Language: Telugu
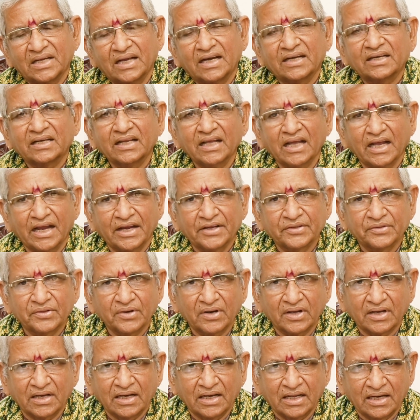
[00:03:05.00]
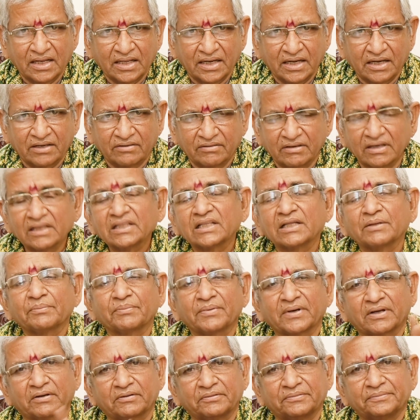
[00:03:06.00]
అంటే ఐదు రకాలైనటువంటి
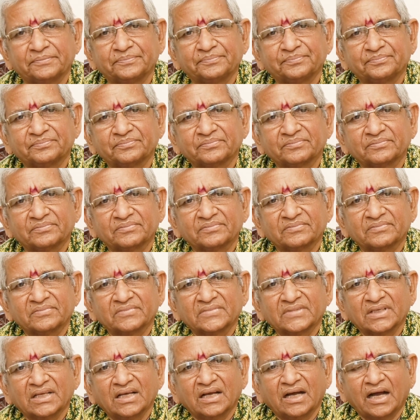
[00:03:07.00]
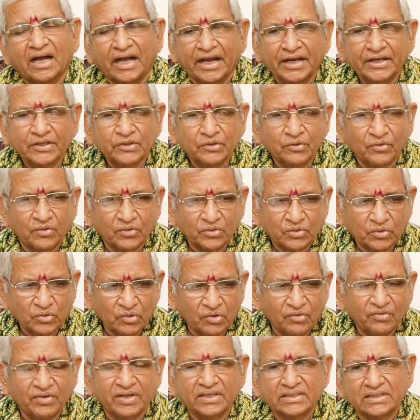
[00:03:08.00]
దీపాలు ఐదు
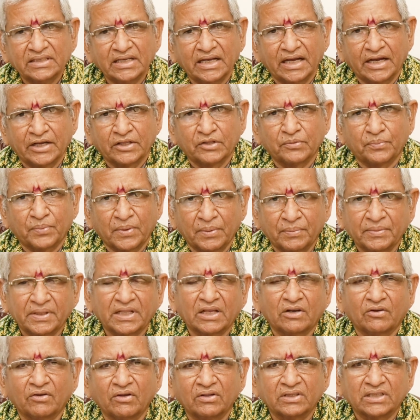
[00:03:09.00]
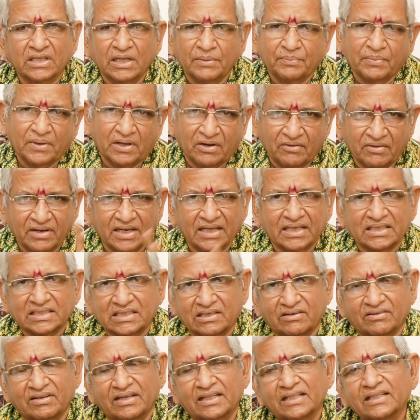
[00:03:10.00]
ఒత్తులు వేసి ఐదు ప్రమిదల్లో దీపాలు
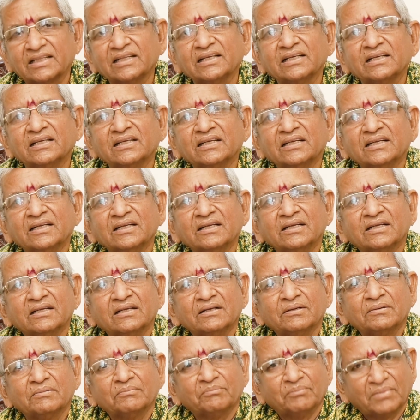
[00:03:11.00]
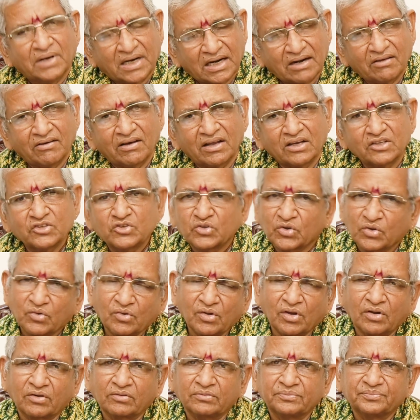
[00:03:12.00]
వెలిగించడం అనేది మంగళవారం
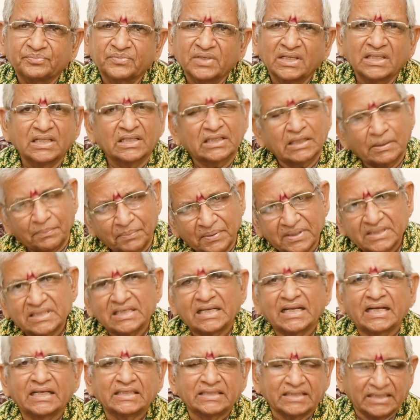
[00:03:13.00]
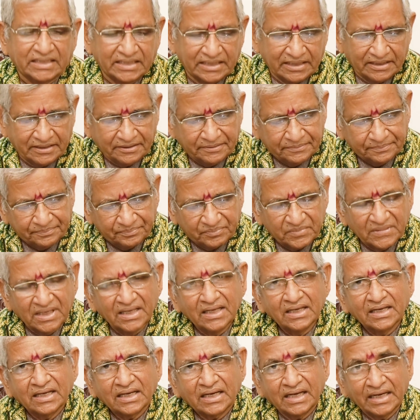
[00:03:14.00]
శుక్రవారం ఇది తప్పనిసరిగా చేయండి
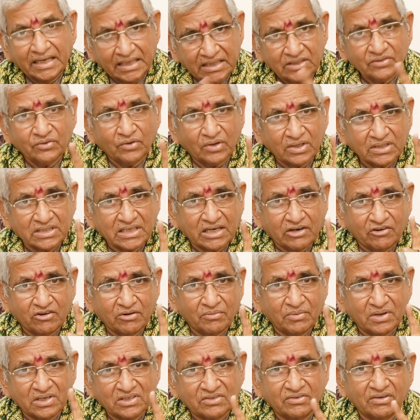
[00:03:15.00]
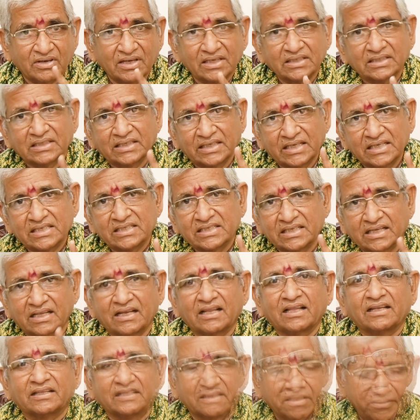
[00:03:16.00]
కనీసం ఒక శ్రవణ మాసం చేసి
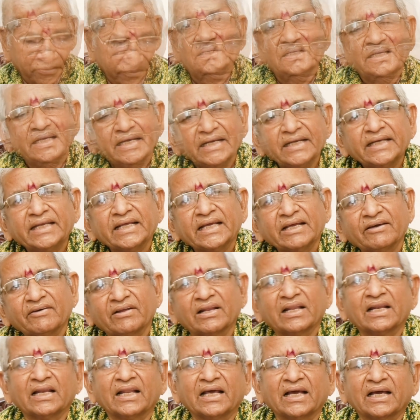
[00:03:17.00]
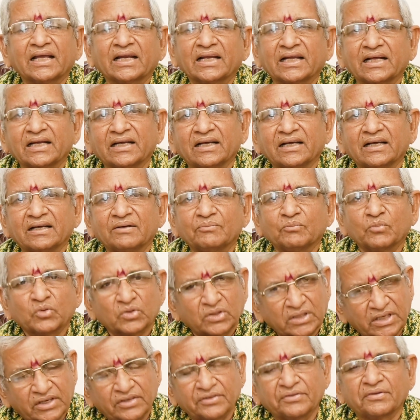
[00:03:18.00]
చేరాలి ఇది ఇంటికి ఎవరన్నా కనుక
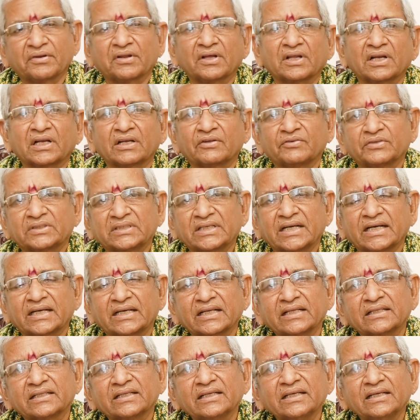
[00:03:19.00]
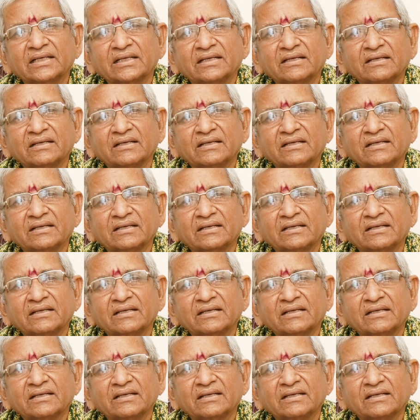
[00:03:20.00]
ముత్తైదులు వచ్చినట్టయితే